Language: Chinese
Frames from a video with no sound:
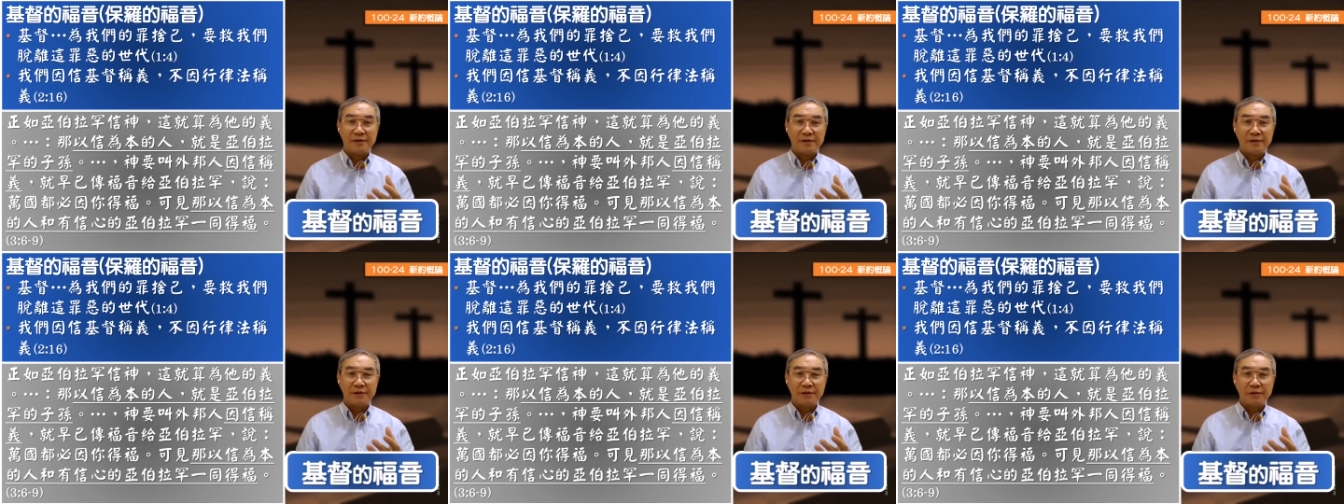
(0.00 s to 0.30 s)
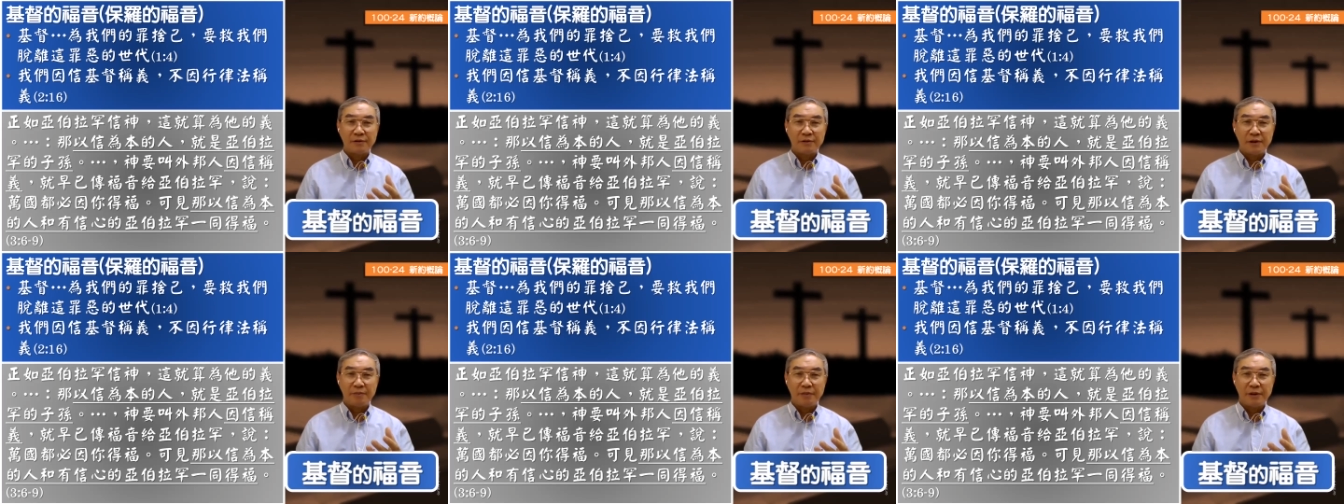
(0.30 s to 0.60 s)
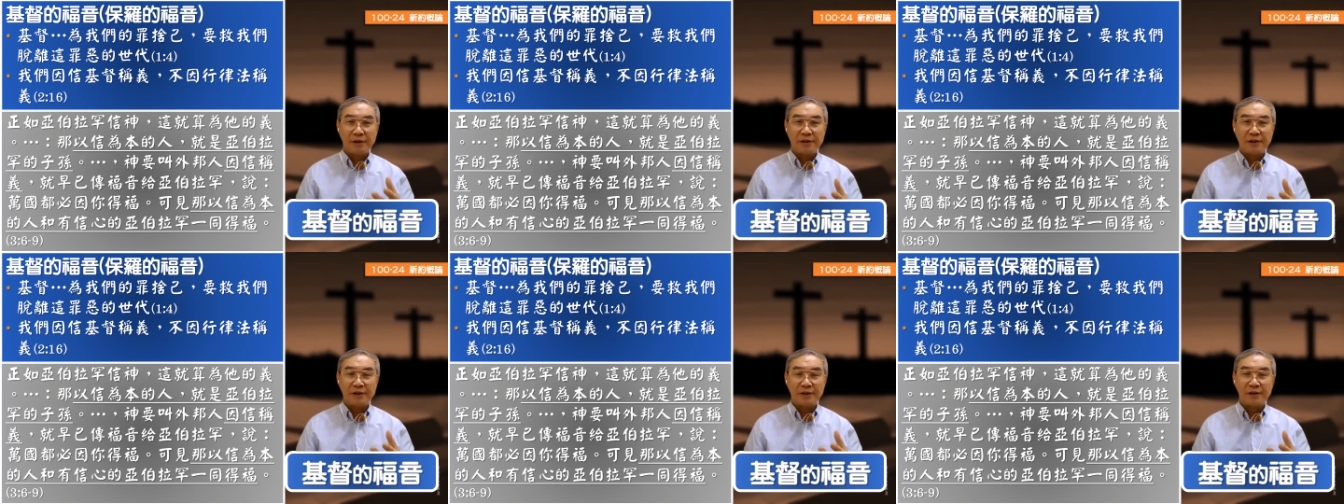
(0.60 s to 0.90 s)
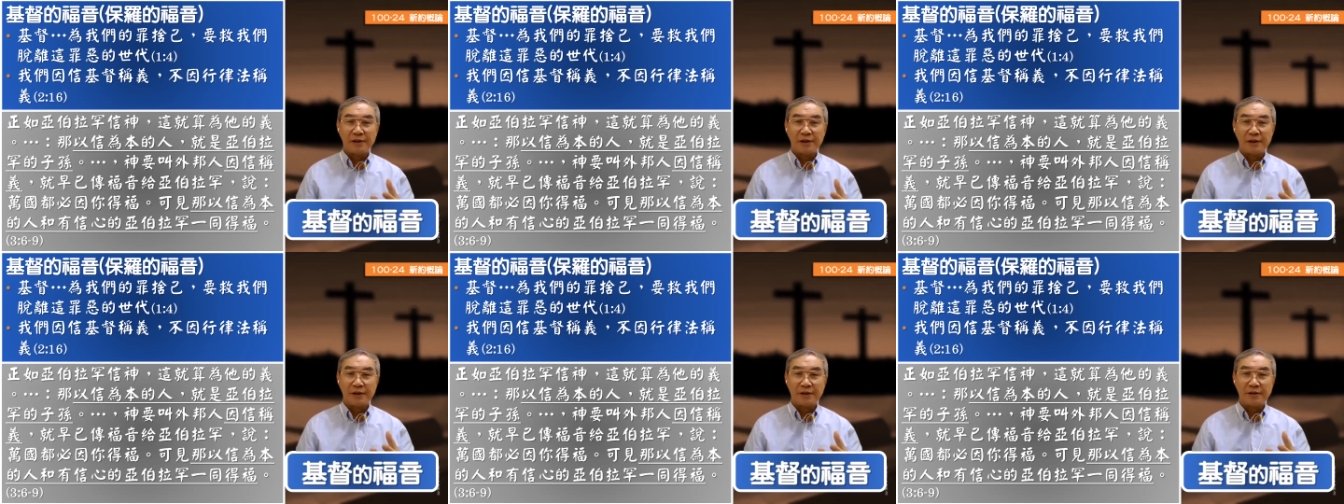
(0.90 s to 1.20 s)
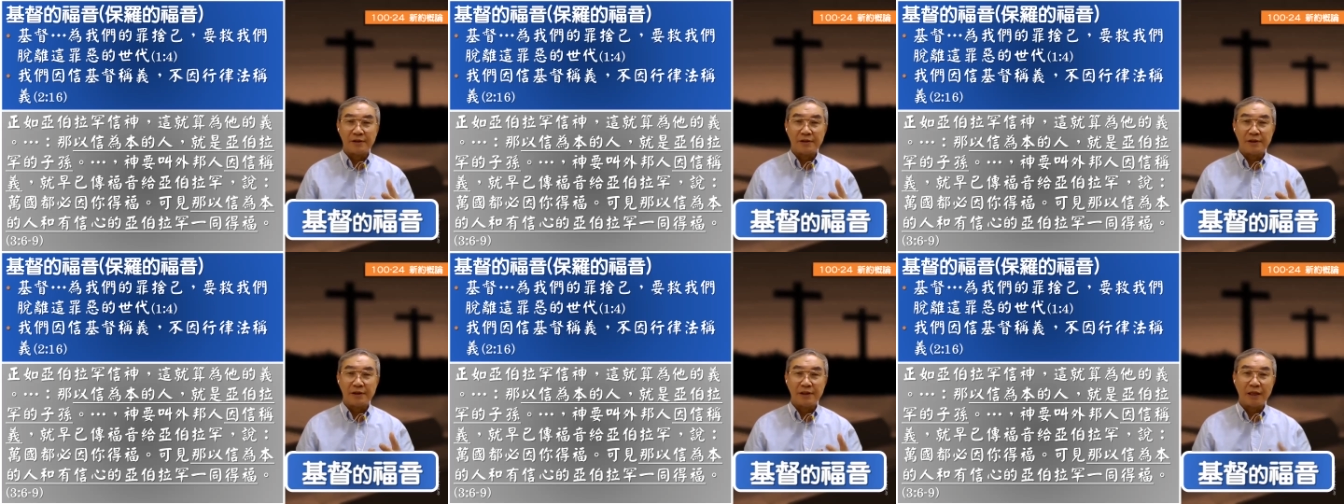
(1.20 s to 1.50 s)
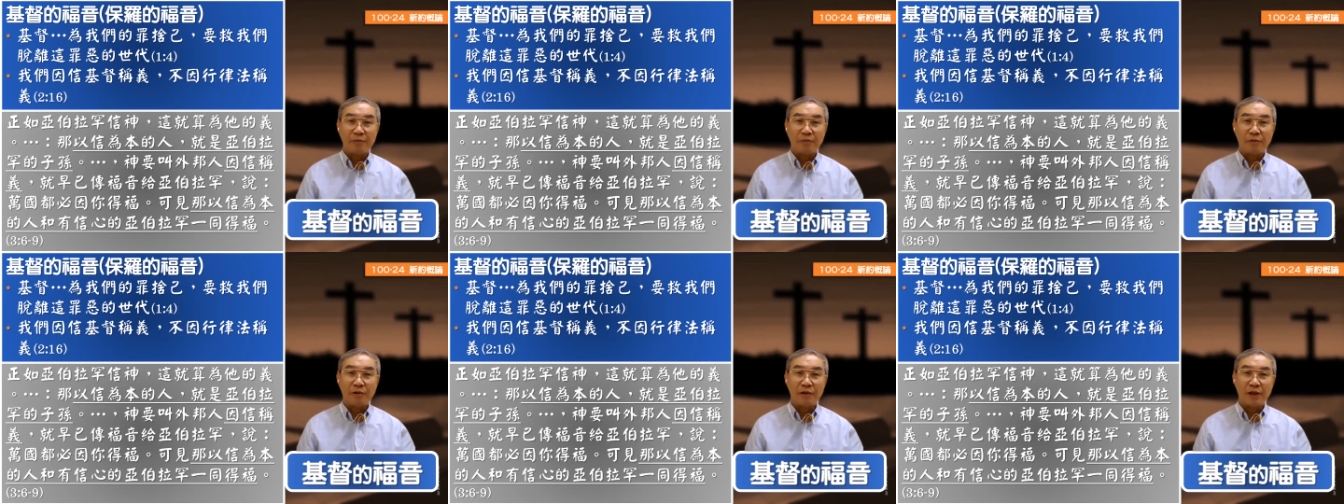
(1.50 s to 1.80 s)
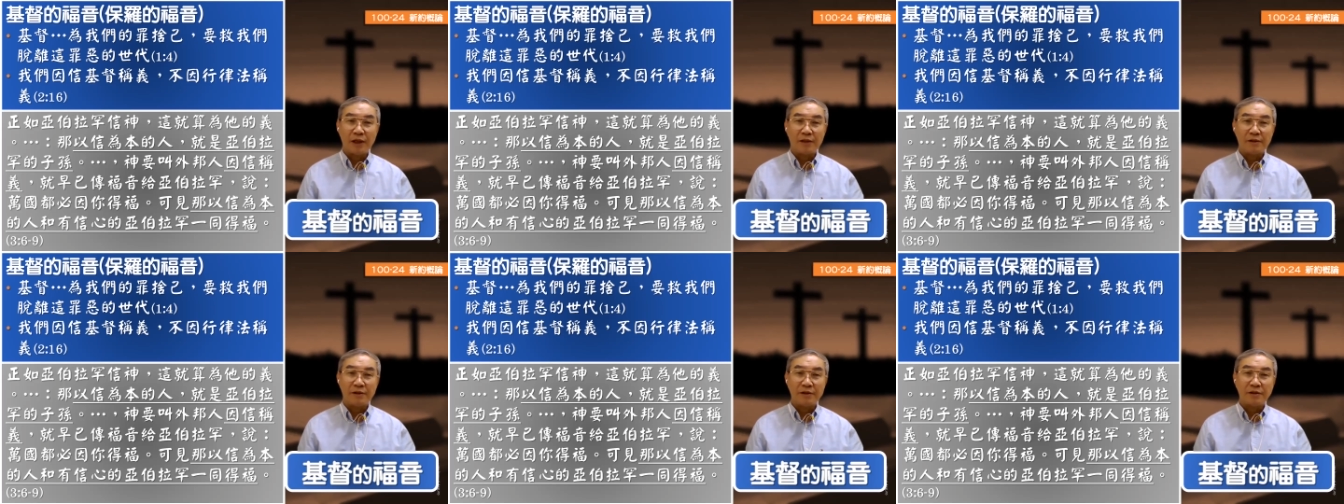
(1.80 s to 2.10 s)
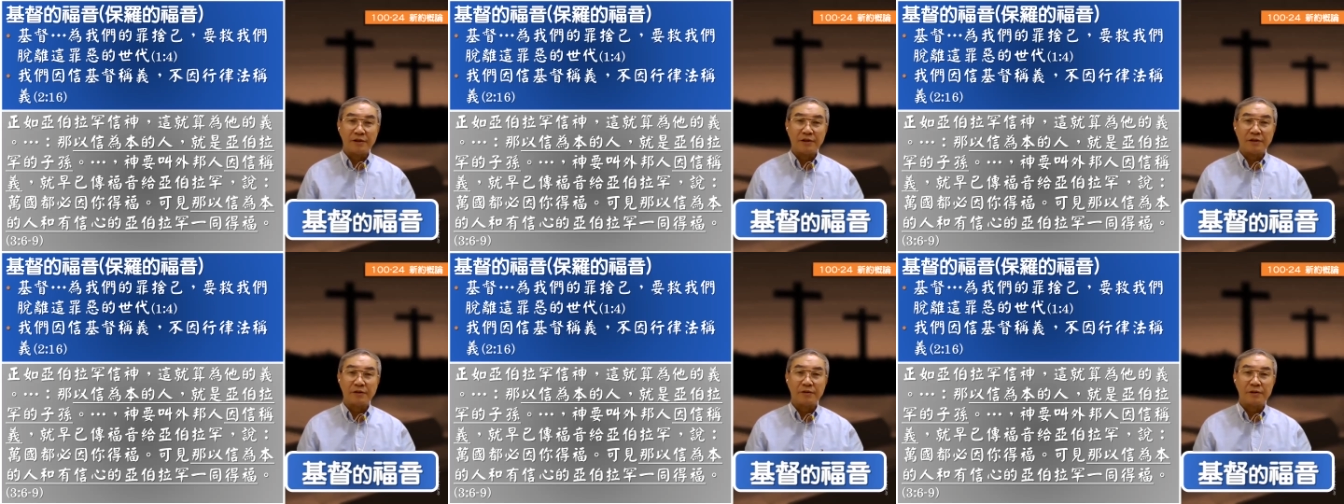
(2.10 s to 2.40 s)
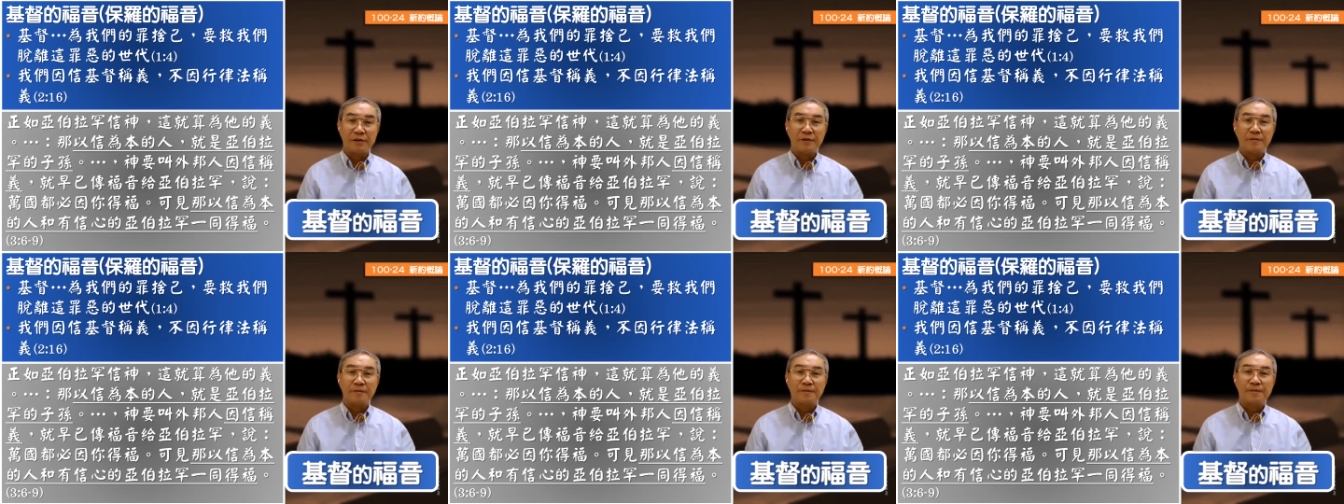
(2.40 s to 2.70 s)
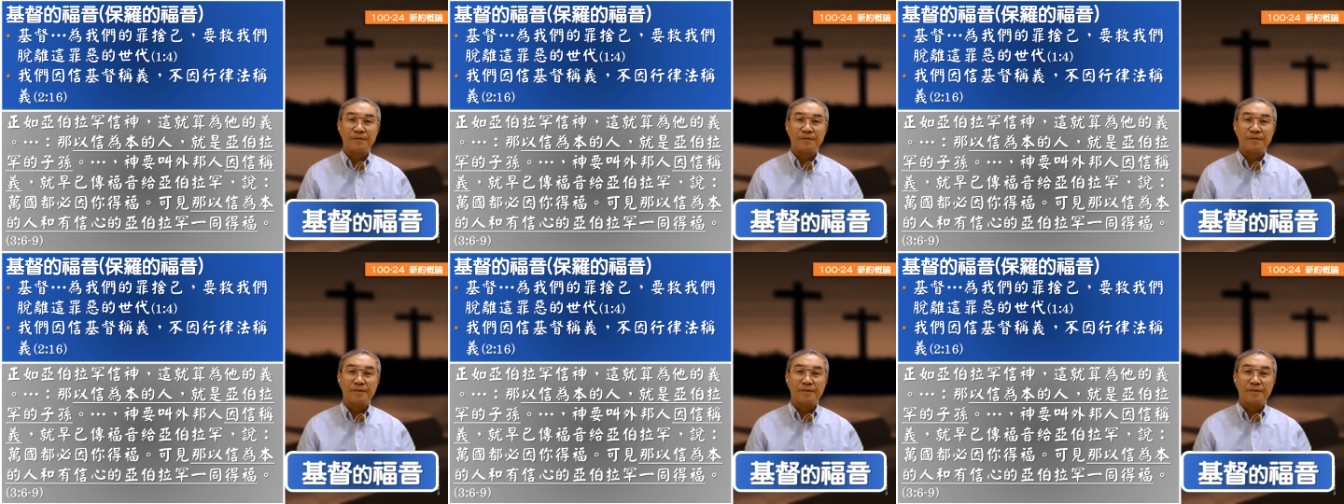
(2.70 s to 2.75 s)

就会变成这样，是亚伯拉罕的子孙。